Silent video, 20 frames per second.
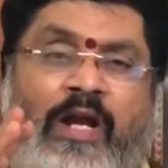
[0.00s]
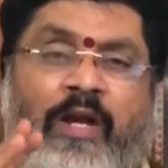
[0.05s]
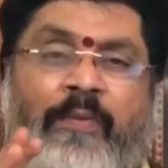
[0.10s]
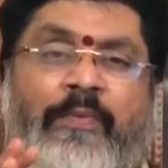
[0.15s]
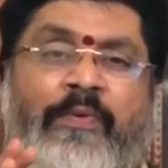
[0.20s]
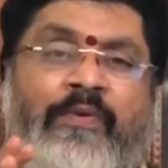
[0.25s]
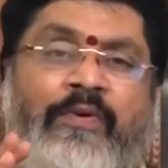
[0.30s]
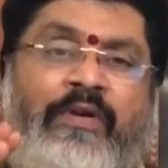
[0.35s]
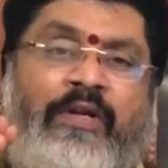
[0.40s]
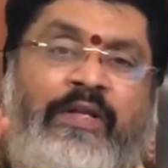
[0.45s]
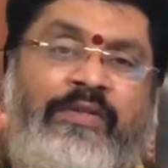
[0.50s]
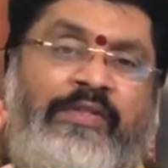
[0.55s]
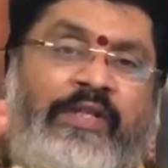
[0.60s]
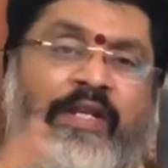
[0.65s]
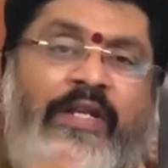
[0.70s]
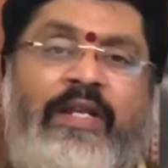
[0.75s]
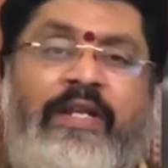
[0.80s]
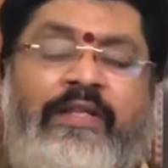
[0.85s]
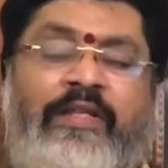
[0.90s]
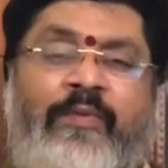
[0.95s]
ఆపకుండా
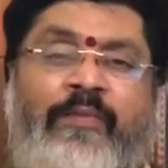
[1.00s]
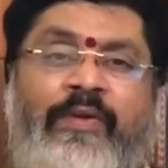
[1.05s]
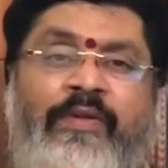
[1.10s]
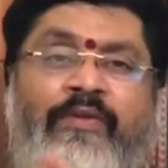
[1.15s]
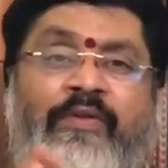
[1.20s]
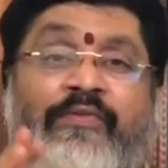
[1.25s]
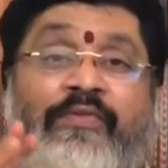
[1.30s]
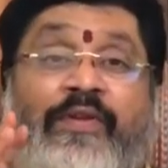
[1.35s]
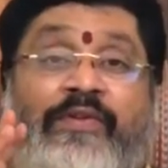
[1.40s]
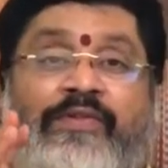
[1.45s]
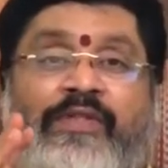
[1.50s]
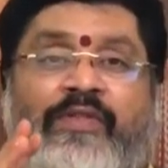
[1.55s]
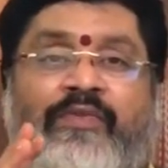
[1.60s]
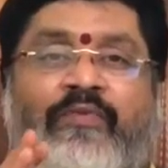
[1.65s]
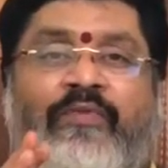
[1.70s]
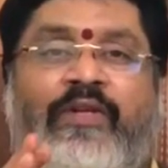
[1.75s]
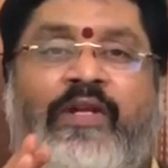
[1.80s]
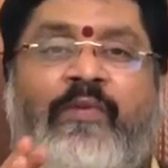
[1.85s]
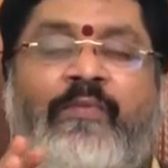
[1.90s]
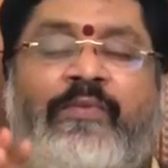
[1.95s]
చేయగలిగితే మాత్రం
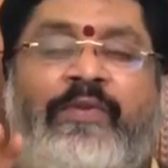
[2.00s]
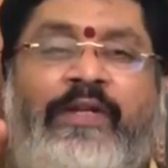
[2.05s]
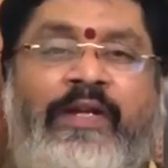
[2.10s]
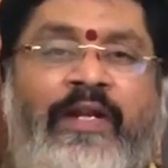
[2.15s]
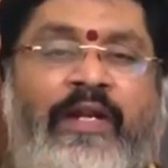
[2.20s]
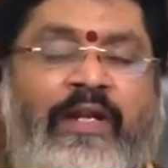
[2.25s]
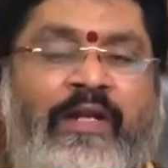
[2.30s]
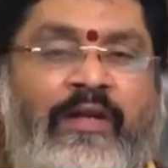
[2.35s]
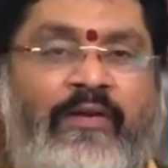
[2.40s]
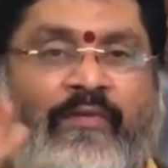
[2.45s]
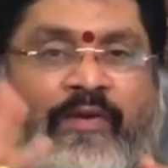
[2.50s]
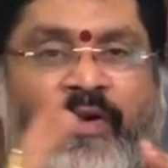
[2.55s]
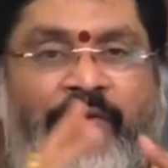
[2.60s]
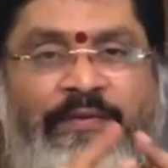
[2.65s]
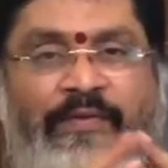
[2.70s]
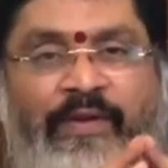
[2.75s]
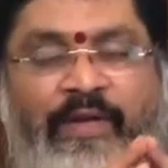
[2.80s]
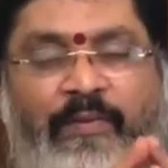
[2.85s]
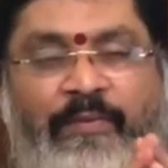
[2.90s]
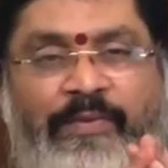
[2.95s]
సక్సెస్ఫుల్గా ముందుకెళ్ళడానికి
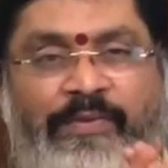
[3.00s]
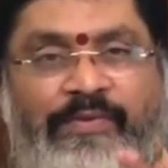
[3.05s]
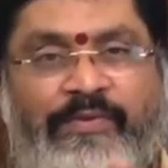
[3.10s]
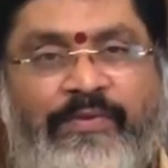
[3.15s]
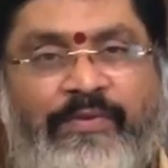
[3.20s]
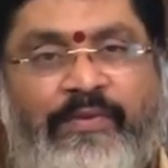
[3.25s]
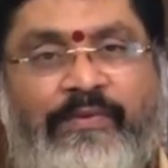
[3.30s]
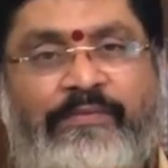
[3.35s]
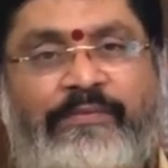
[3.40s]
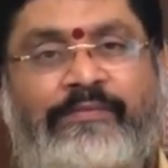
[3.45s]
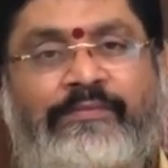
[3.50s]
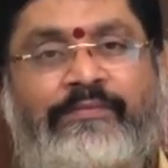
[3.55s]
అవకాశం కనిపిస్తుంది